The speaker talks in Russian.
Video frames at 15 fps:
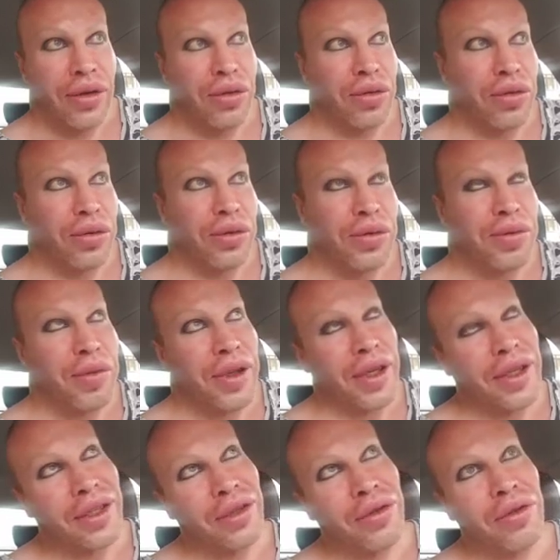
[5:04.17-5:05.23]
Ну,
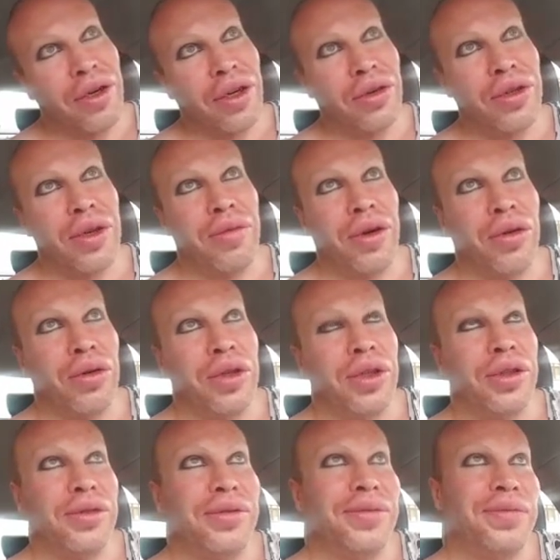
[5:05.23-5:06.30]
смотрите, новых людей
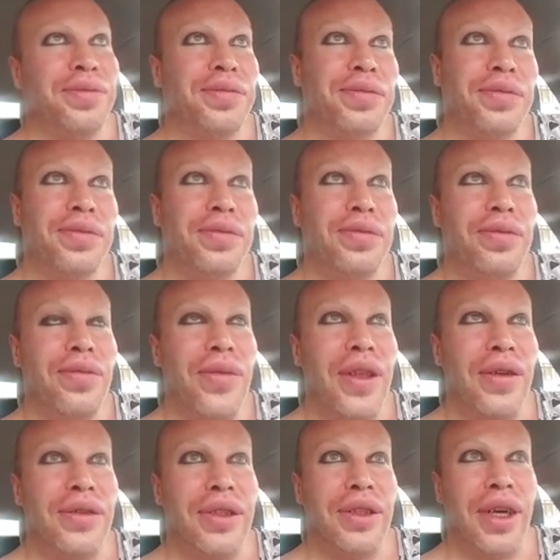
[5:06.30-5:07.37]
приходит
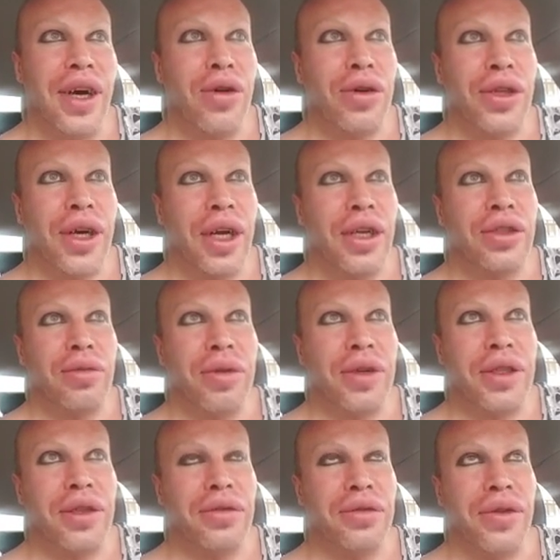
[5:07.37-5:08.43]
всегда какое-то количество
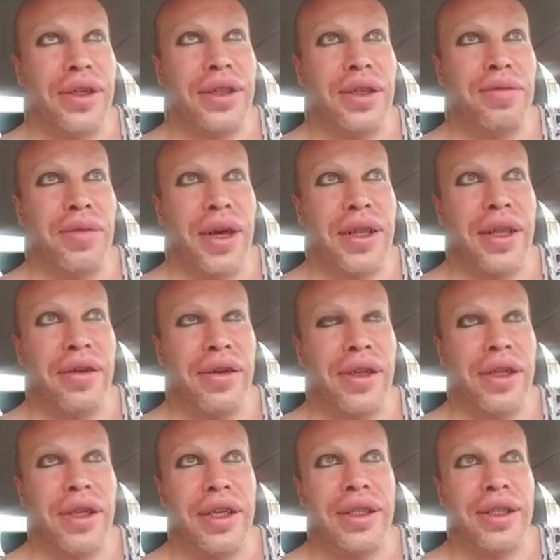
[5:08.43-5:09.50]
процентов, 25,
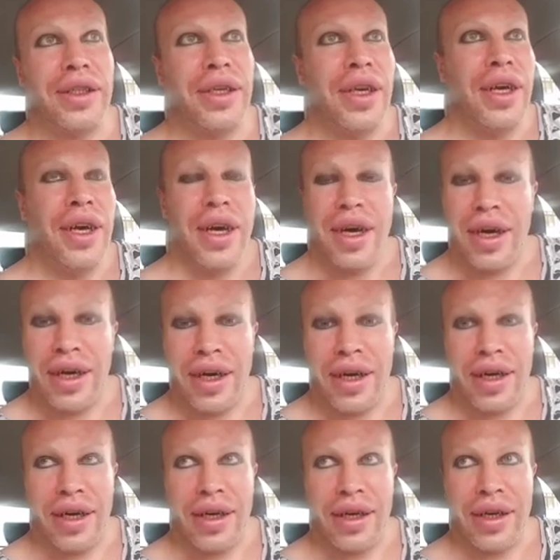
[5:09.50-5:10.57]
наверное, 30,
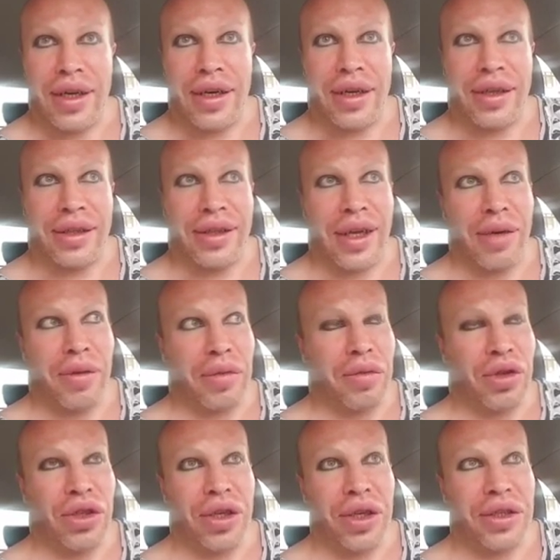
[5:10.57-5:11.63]
а старые
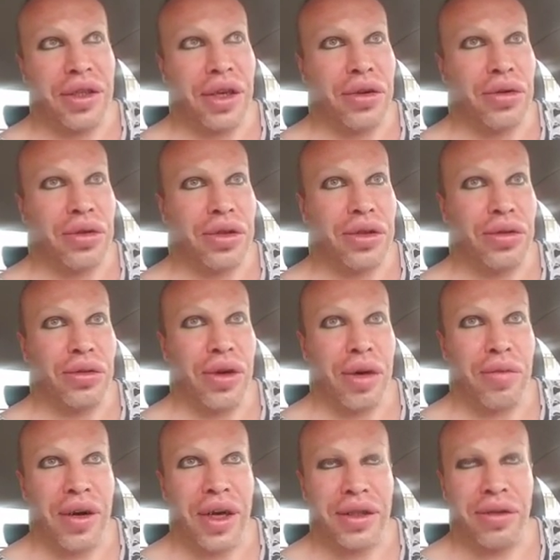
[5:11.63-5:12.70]
подписчики остаются. Ну,
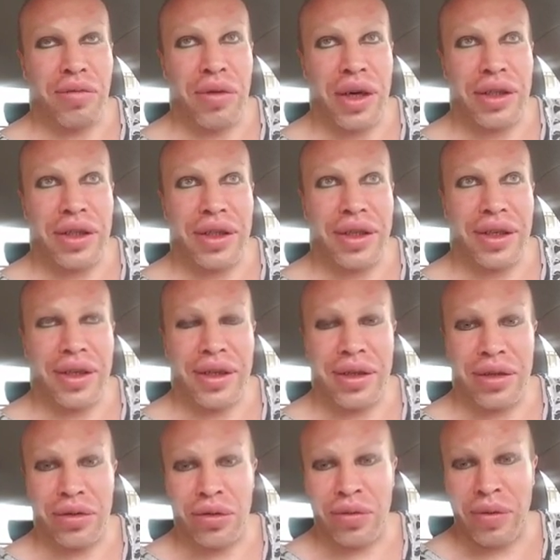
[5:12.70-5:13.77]
как показывает практика,
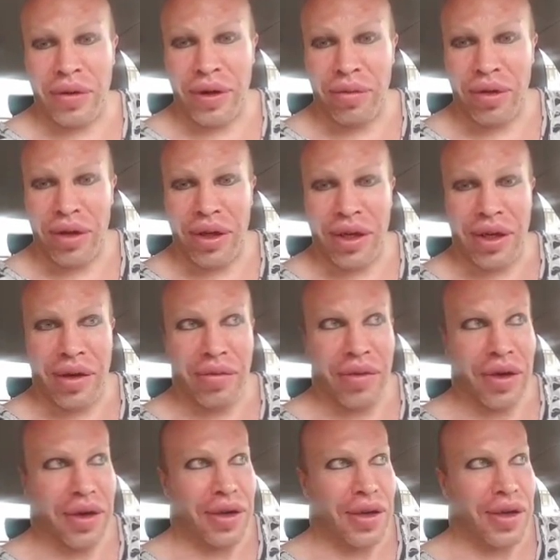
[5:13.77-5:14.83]
из, по комментариям
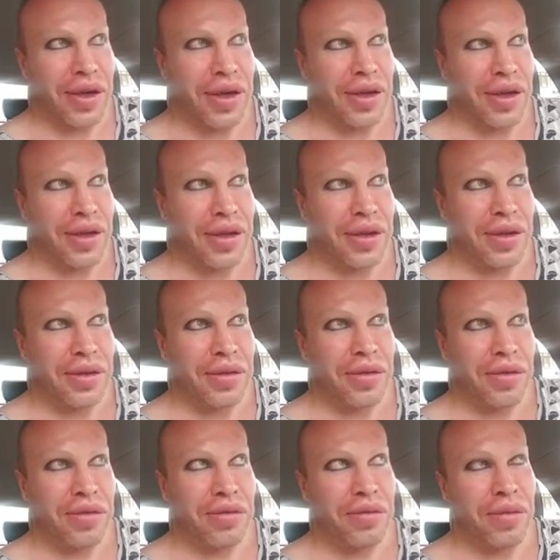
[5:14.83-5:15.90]

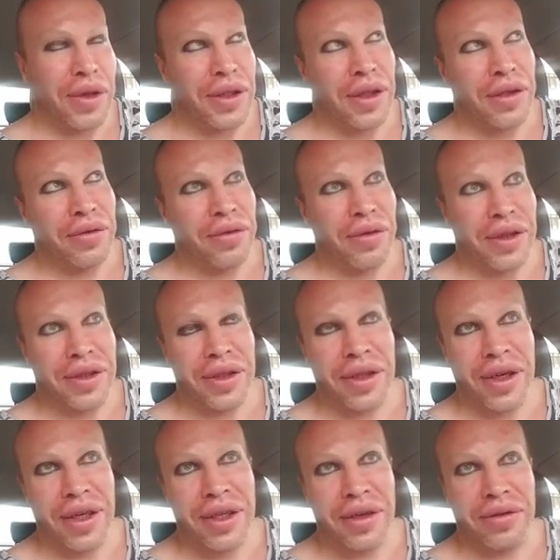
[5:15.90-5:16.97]
э, процентов 20
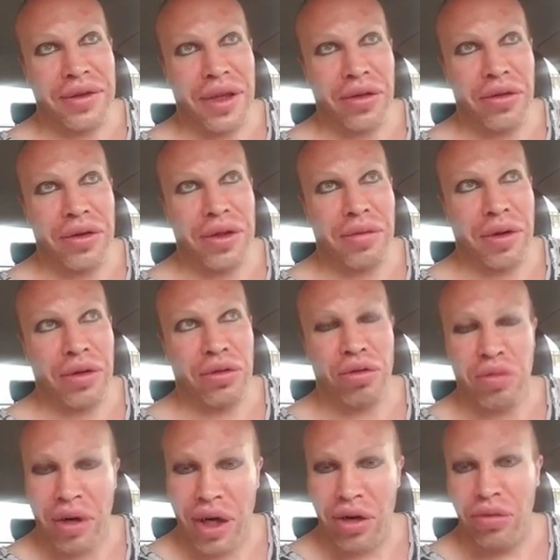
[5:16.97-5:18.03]
хейтеров становятся потом
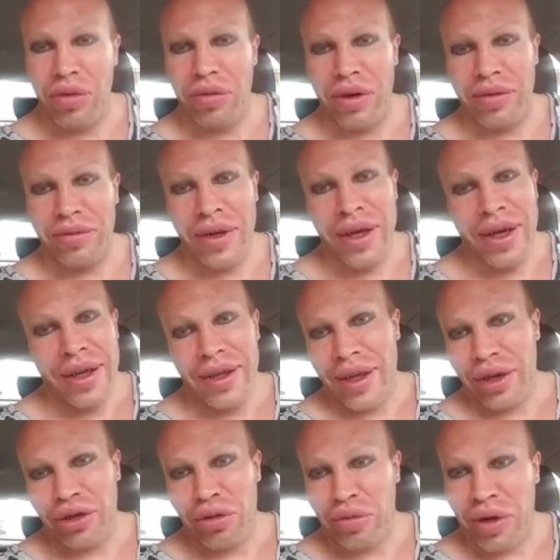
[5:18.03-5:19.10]
шпаколюбами.
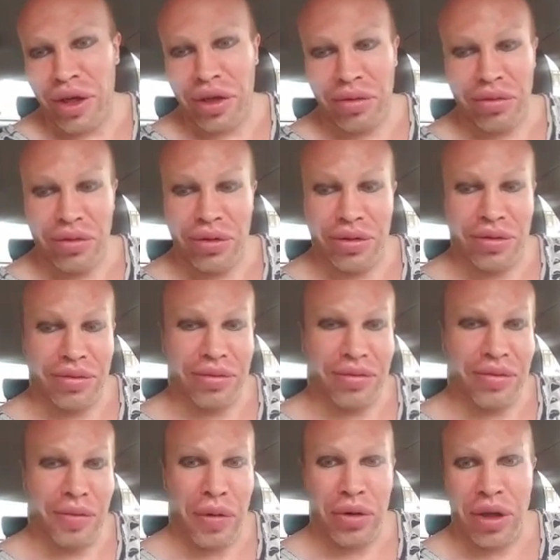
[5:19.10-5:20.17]
Так что поэтому
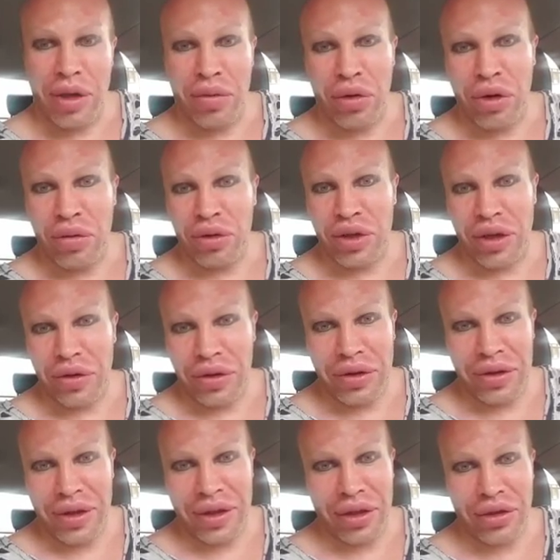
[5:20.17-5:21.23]
вполне неплохо можно
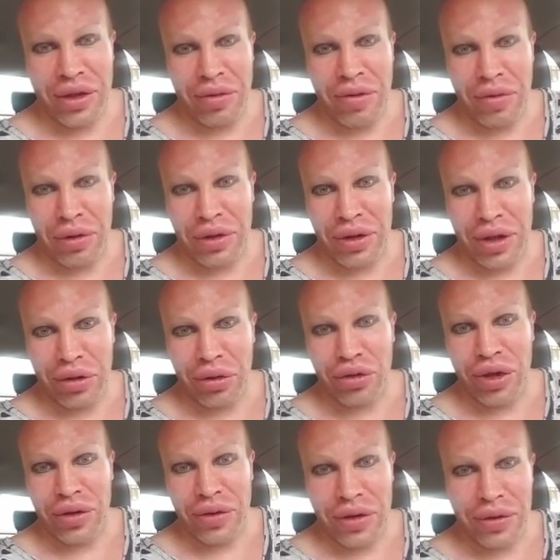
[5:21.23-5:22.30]
ответить на те же самые вопросы, на которые
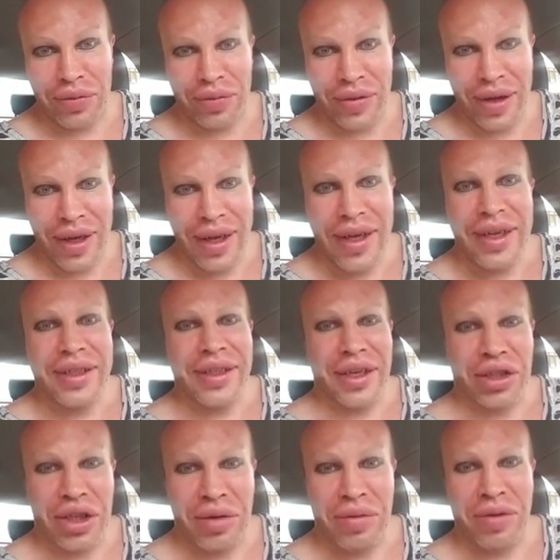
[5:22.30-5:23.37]
уже ответил.
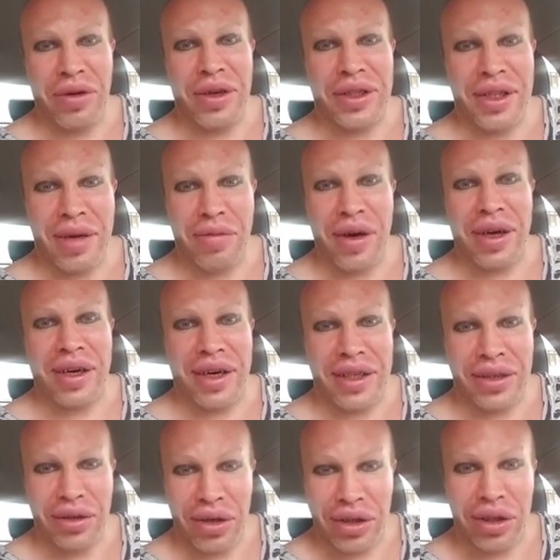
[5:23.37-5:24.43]
Зачем глаза
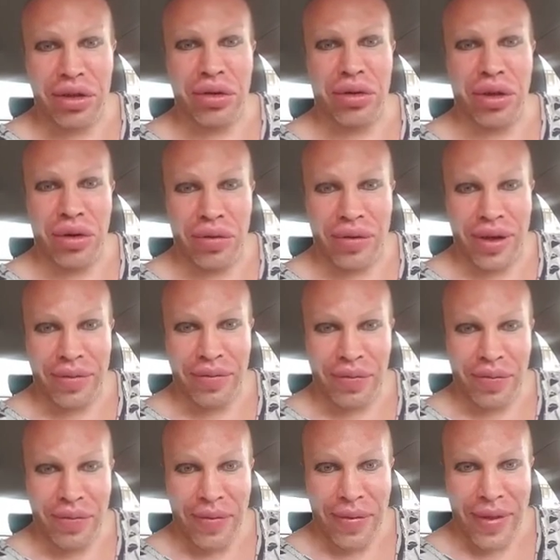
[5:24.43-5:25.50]
покрасил? Это татуировка.
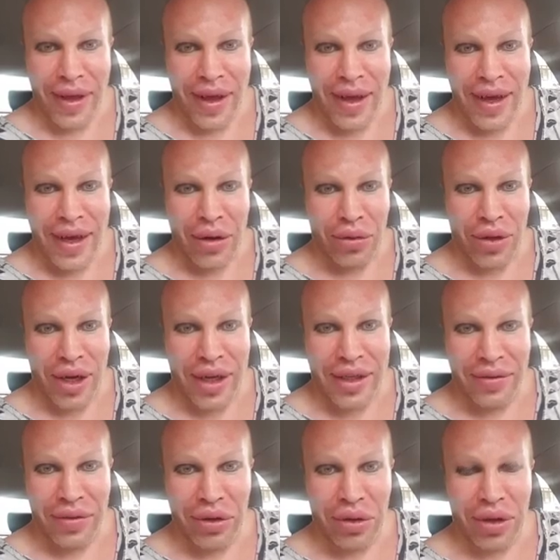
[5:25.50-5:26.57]
Куда
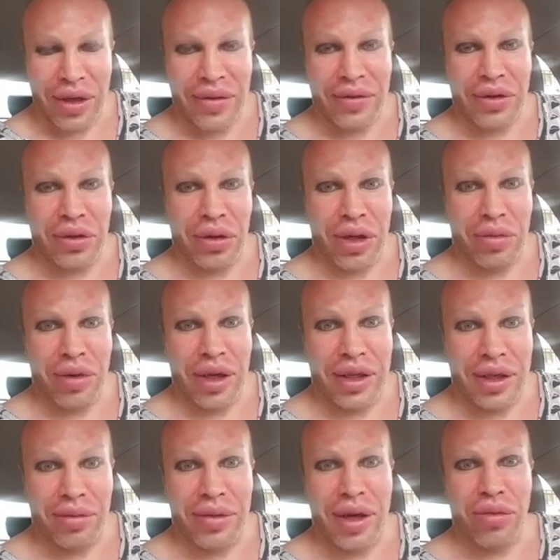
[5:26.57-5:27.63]
летим в итоге? В итоге мы
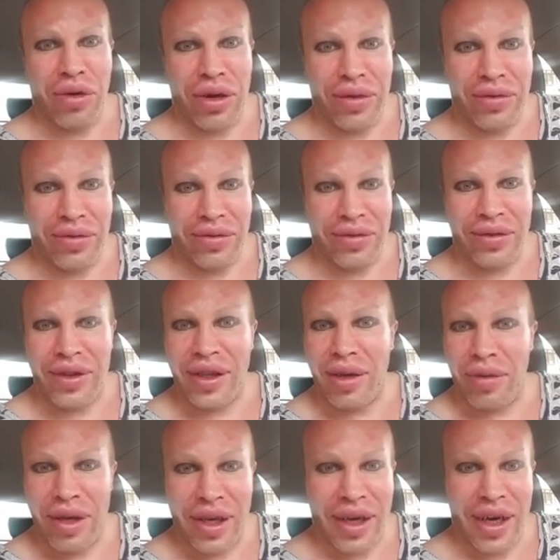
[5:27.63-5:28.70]
летим домой, в
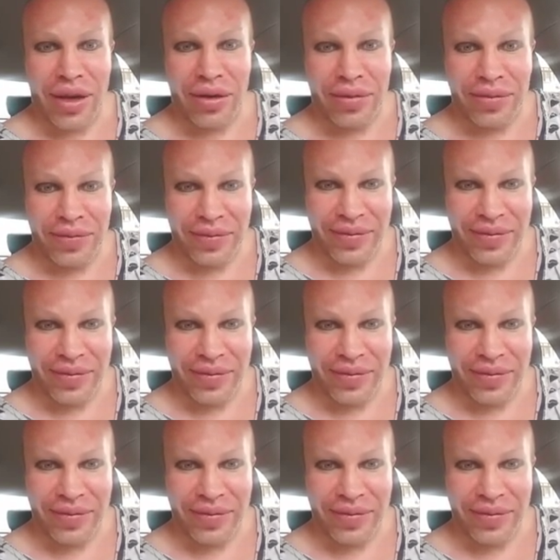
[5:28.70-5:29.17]
Доминикану.